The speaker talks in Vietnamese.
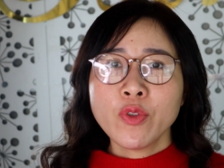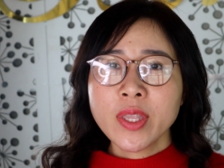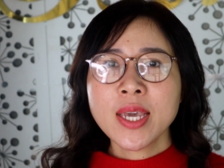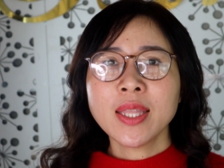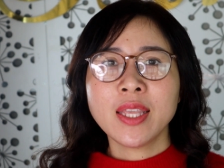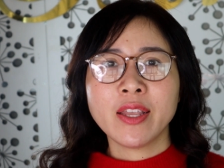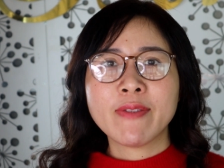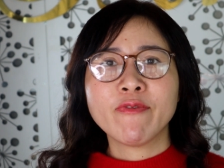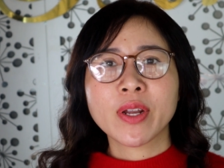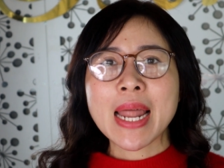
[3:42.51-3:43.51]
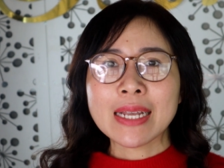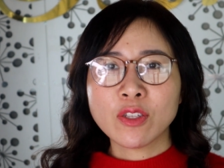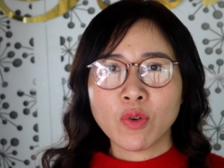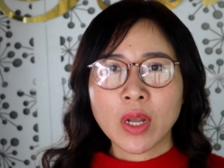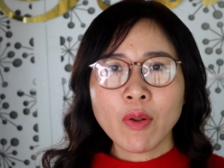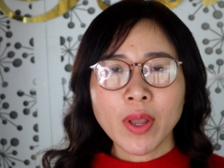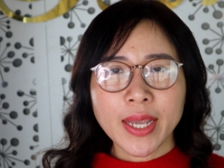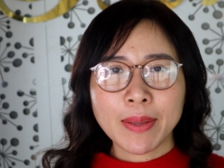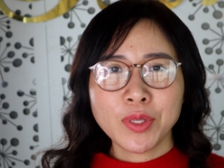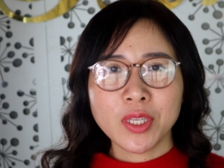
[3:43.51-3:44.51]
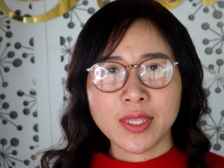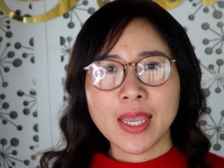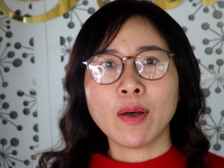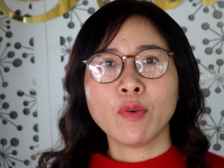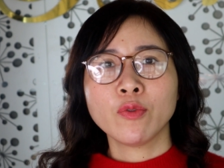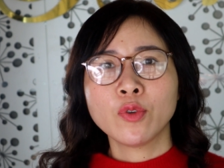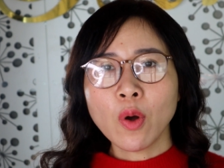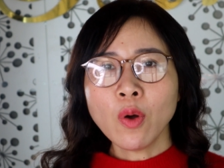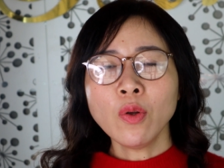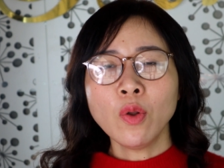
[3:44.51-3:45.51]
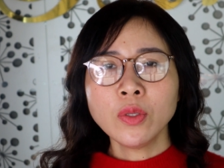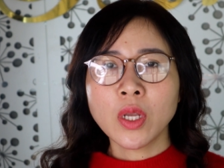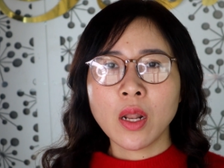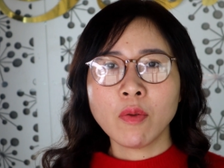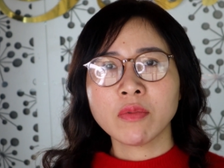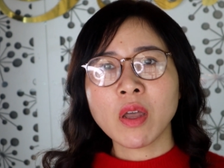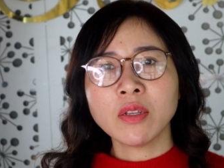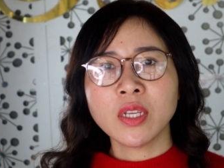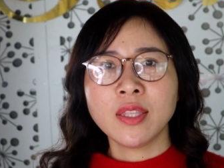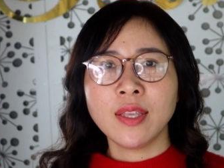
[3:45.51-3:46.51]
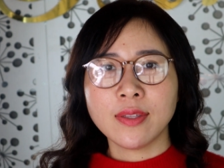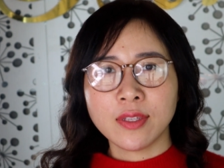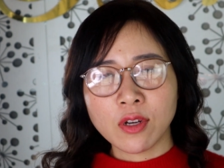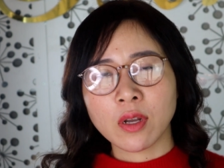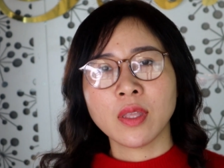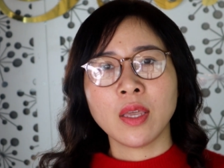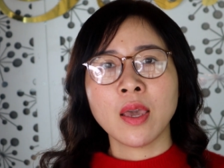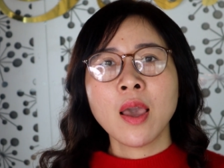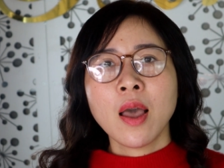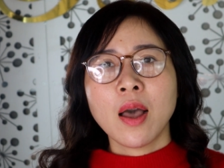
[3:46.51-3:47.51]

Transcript: Tuy nhiên thì với đa số các loại kem trị sẹo rỗ, lỗ chân lông to trên thị trường thì